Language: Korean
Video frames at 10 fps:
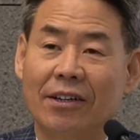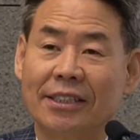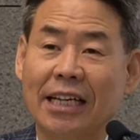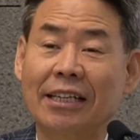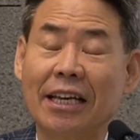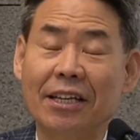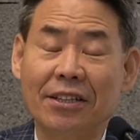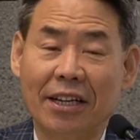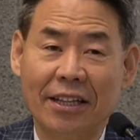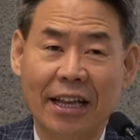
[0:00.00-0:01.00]

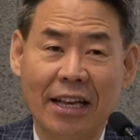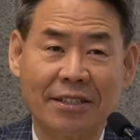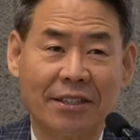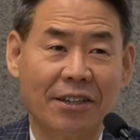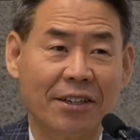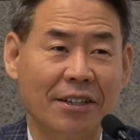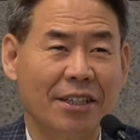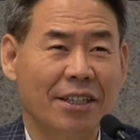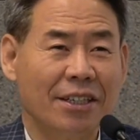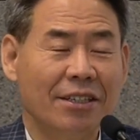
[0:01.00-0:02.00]
장애인들에 대해서
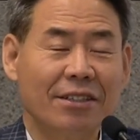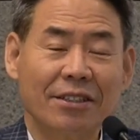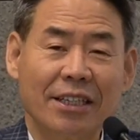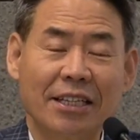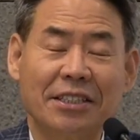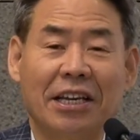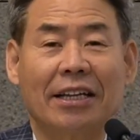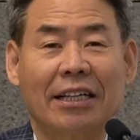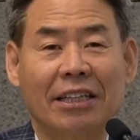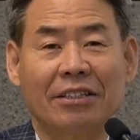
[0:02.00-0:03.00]
이렇게
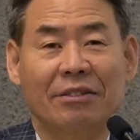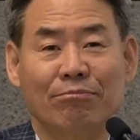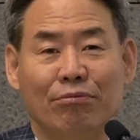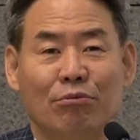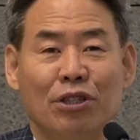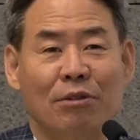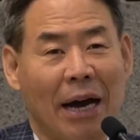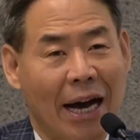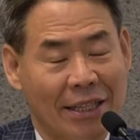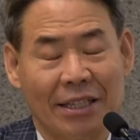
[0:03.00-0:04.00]
제한하는 부분이
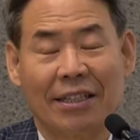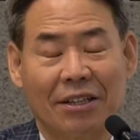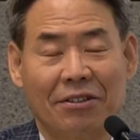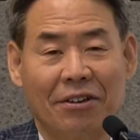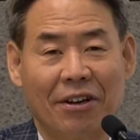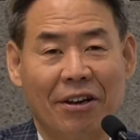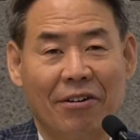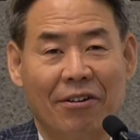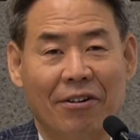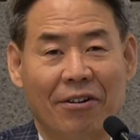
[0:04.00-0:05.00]
많이 있다는
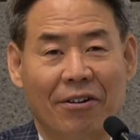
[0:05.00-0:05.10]
거예요.